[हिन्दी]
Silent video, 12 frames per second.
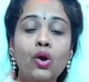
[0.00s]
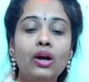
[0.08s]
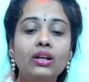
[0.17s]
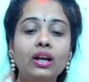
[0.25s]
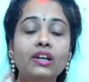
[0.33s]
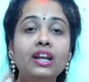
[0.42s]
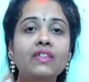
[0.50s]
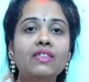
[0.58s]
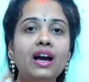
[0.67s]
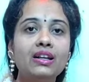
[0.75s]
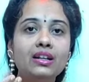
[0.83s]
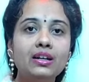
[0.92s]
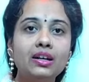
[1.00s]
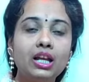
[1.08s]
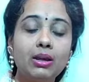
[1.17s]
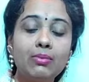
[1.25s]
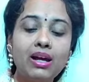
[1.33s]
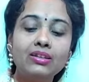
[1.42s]
और कन्यादान करने
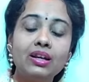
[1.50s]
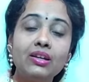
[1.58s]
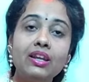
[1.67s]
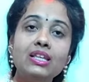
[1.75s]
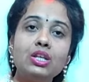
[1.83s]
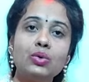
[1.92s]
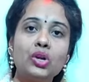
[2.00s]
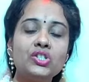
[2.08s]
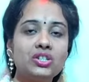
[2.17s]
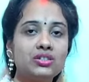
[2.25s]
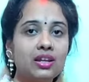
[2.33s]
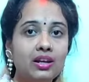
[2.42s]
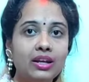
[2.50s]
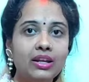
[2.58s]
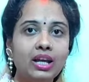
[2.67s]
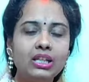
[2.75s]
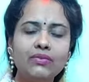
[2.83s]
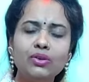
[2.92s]
के बाद कन्या से कोई चीज़ें
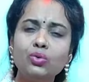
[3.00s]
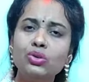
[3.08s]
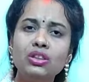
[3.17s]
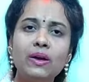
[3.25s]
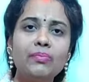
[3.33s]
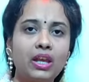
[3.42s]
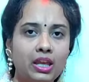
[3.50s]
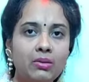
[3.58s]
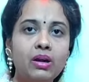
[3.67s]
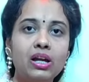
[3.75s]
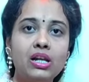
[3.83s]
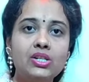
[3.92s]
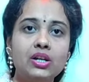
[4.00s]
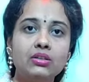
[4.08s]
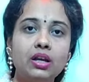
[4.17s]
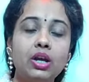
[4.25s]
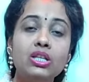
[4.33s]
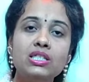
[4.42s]
लेना ये फिर उत्तम नहीं माना
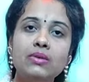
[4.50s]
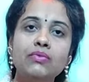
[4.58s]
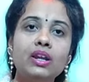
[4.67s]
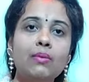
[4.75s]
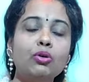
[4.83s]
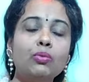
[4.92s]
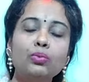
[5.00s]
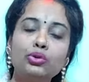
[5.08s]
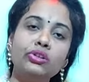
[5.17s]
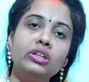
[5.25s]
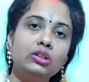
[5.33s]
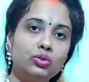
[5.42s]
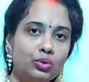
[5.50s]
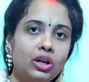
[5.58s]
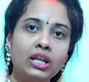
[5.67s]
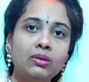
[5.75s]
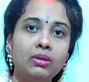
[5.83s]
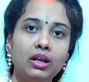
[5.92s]
जाता है इससे फिर आपको पुण्य तो
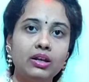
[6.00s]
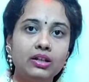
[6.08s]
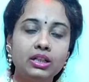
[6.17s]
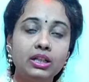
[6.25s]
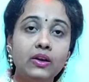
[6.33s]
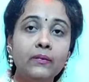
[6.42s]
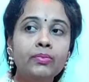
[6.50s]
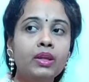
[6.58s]
नहीं मिलेगा ठीक है